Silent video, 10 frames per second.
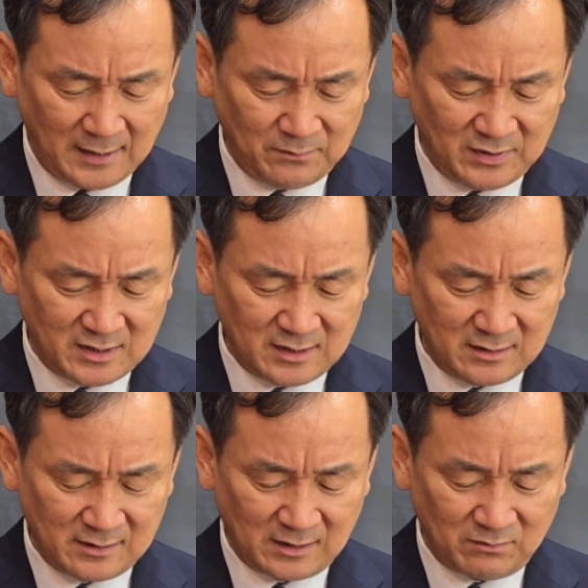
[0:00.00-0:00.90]

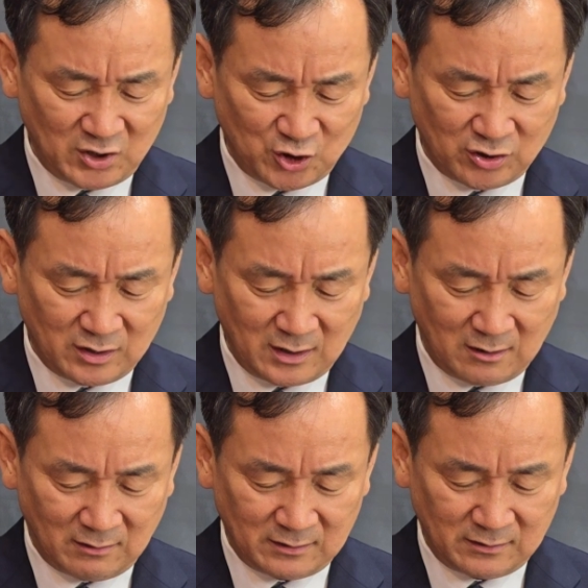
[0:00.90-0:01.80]
비즈니스 앤
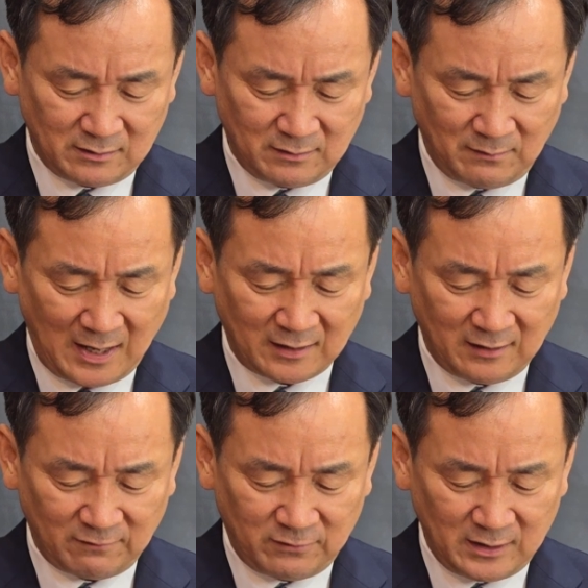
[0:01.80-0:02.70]
미션이라고 해서
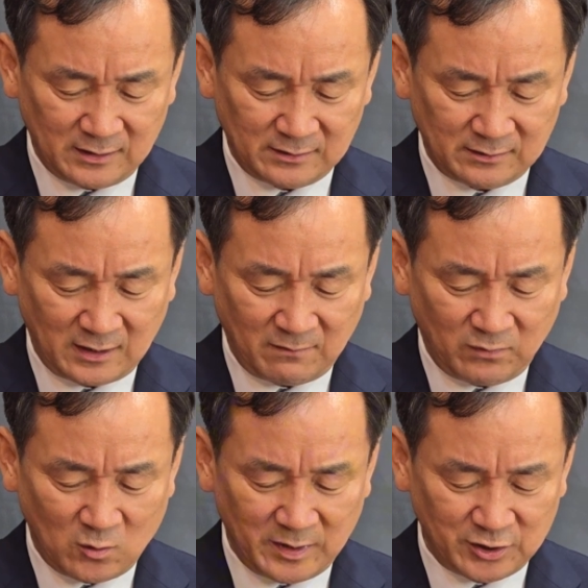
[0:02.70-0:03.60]
마켓플레이스
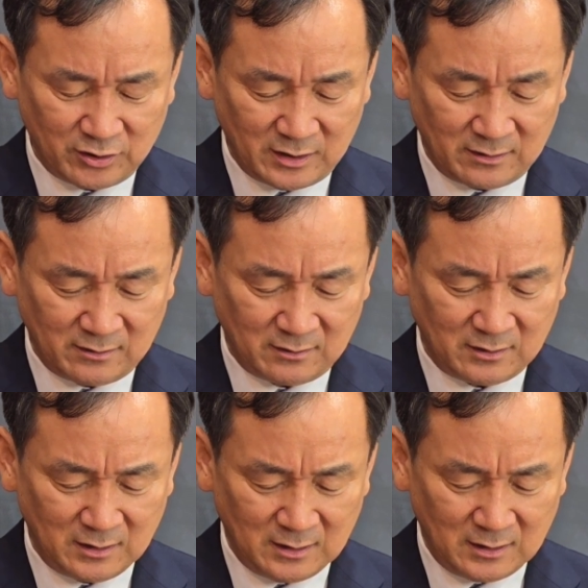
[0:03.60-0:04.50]
트랜포메이션에서
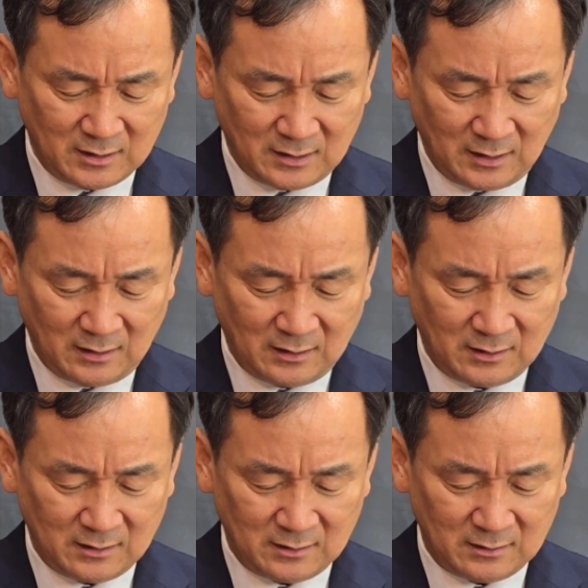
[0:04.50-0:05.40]
이제
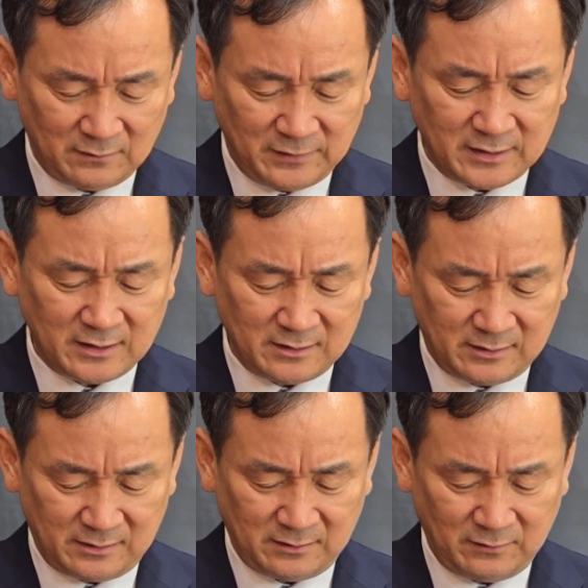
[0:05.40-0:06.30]

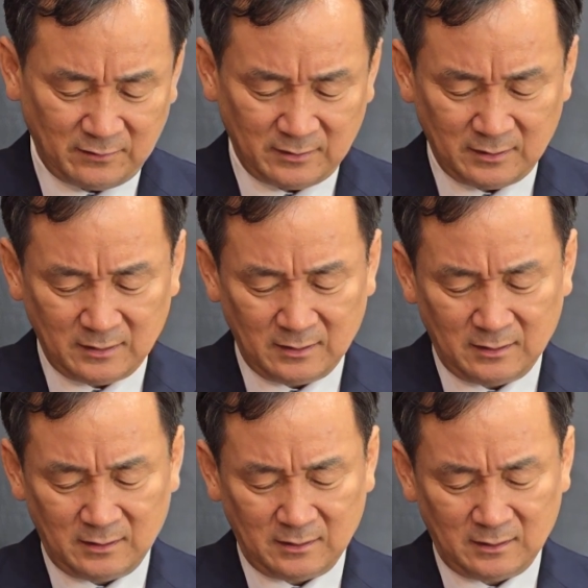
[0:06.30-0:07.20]

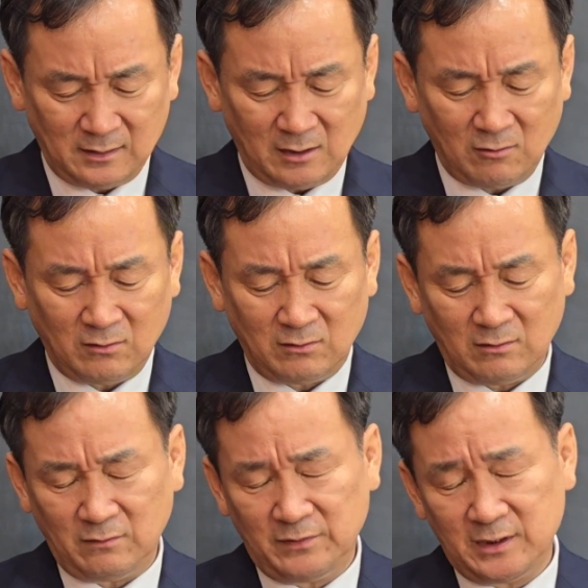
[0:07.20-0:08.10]

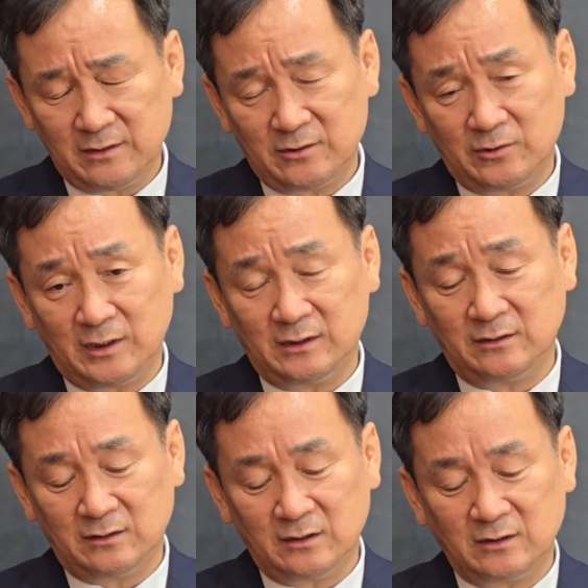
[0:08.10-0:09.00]
비즈니스라고 비즈니스를
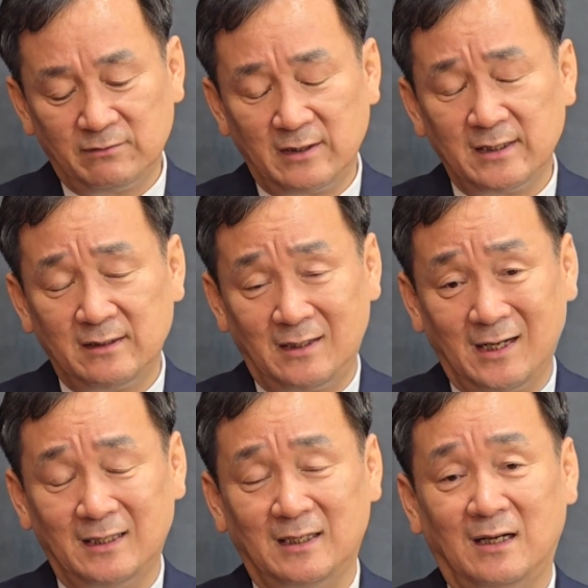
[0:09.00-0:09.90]
통해서 처치 플랜팅을
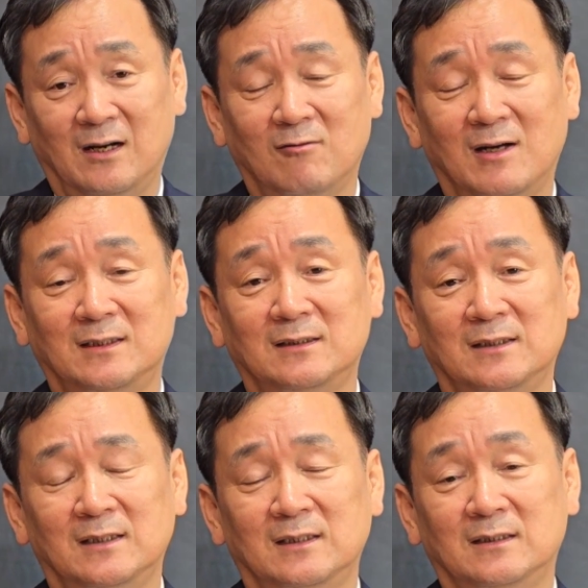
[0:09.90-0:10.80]
하겠다라고 하는
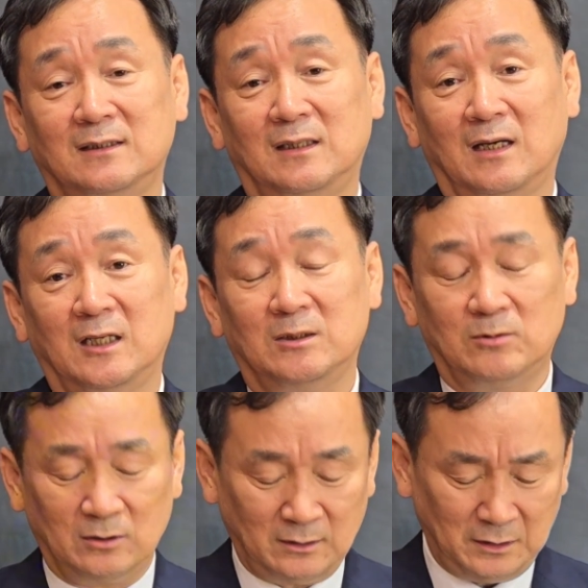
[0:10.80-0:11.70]
그러한
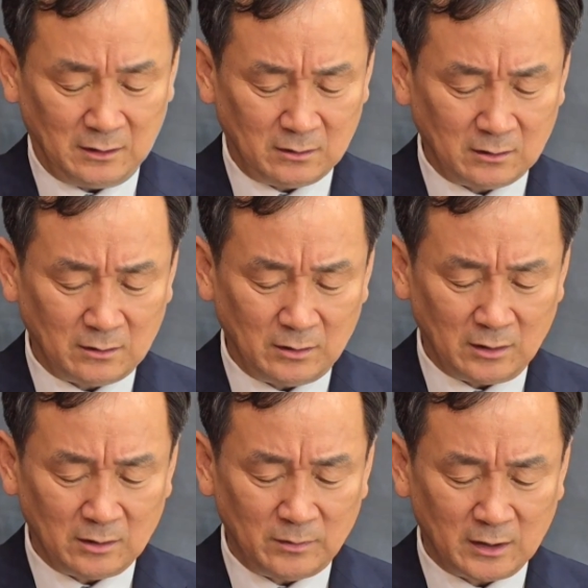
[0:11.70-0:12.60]
개념으로 여러
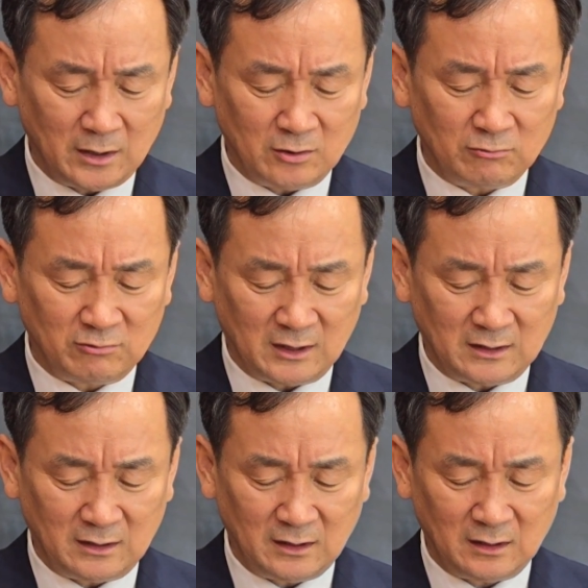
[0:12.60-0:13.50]
여러 명의
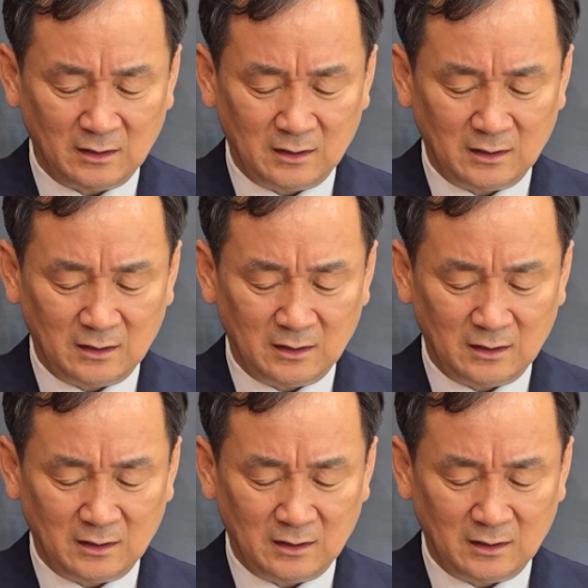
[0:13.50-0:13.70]
연구자들이